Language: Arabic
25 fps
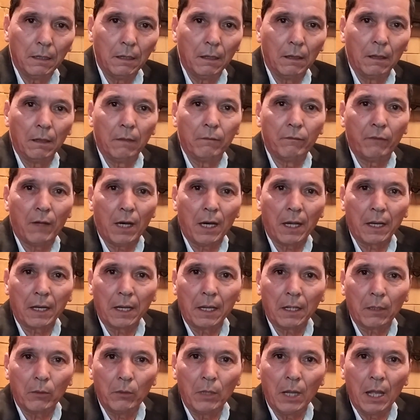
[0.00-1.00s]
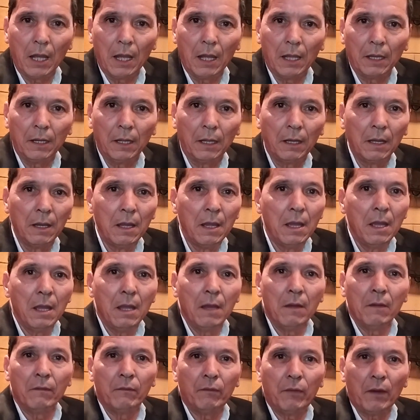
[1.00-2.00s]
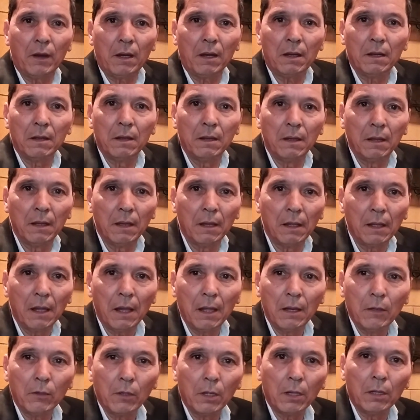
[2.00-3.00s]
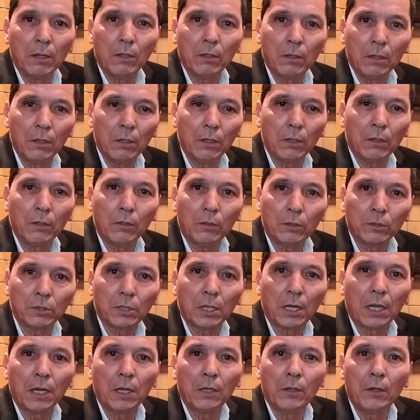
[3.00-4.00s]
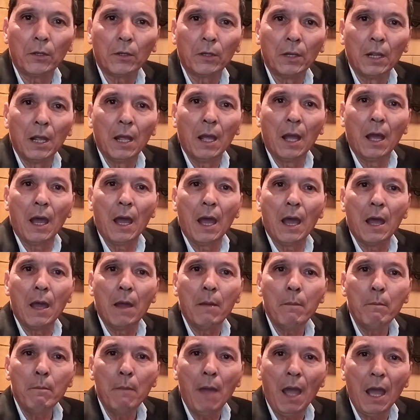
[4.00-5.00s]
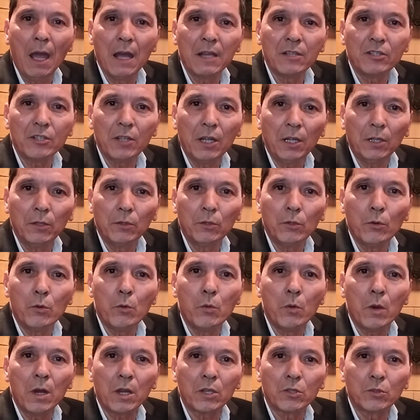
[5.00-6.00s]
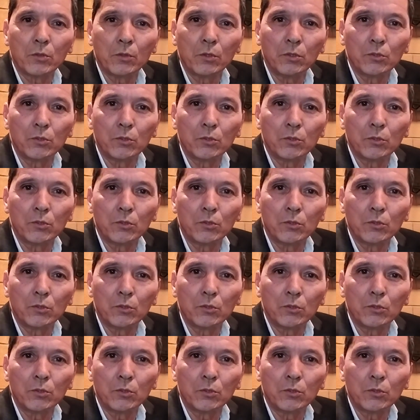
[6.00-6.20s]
الفريق ولا هذا ف لونترينر اهم حاجه عنده هو خصو